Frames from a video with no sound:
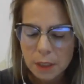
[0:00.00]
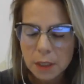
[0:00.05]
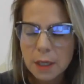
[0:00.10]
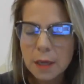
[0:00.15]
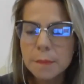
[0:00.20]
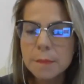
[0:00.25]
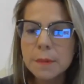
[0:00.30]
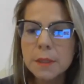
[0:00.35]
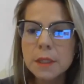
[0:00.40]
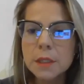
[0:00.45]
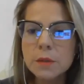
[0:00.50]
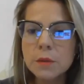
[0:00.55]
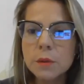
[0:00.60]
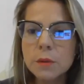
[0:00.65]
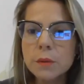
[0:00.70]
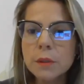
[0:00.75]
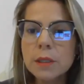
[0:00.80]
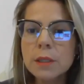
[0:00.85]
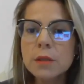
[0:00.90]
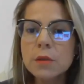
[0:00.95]
E
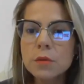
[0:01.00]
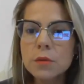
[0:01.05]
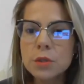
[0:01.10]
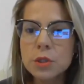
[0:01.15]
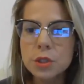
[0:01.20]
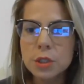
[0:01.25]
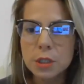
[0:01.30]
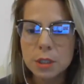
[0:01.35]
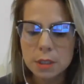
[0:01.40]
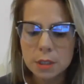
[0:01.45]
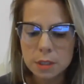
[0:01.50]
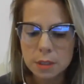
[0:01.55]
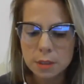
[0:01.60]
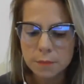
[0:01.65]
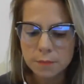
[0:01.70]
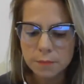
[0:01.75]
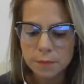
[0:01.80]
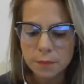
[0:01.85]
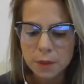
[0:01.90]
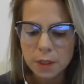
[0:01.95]
Emmanuel, ele nos
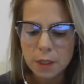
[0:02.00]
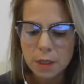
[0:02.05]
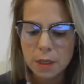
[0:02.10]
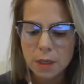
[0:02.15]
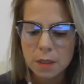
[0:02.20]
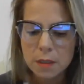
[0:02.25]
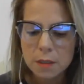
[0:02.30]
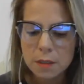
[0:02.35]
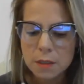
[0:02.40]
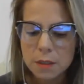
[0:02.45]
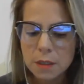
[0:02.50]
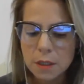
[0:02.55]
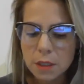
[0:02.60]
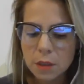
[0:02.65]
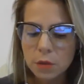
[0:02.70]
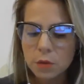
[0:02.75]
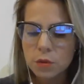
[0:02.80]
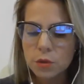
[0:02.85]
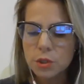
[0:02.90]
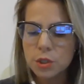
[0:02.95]
diz,
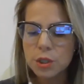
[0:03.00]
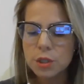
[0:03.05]
Senhor